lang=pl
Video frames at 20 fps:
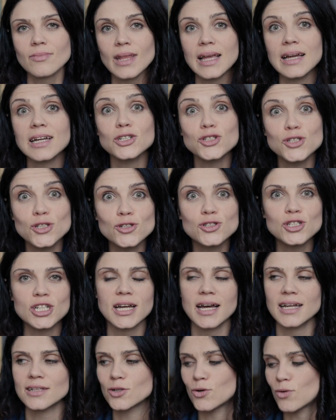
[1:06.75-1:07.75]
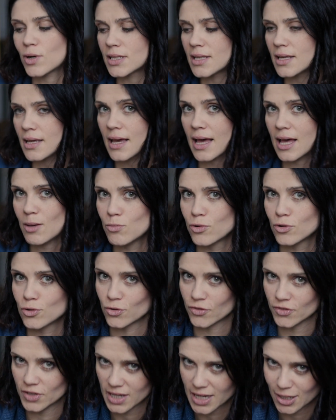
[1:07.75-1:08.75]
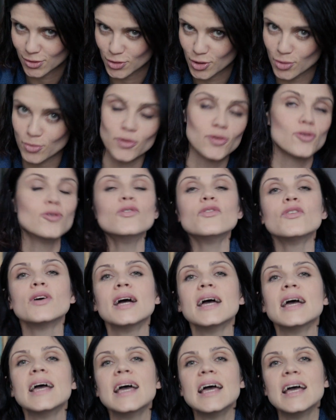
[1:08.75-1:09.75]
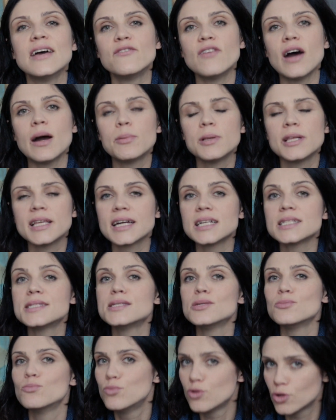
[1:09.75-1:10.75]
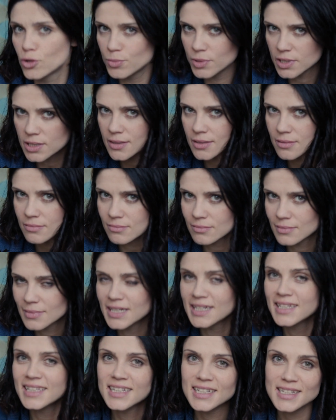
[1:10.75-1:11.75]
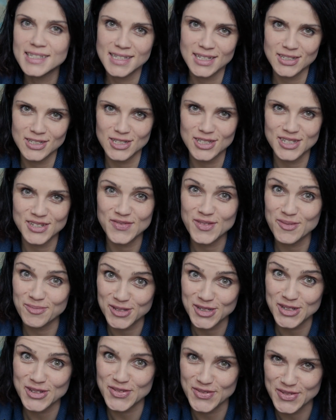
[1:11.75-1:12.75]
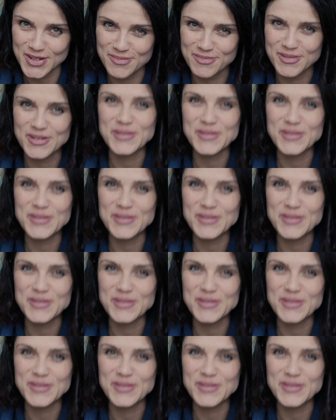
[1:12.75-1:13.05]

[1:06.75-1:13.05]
książek, a dokładniej e-booków i audiobooków w aplikacji BookBeat. Link znajdziecie w opisie do filmu.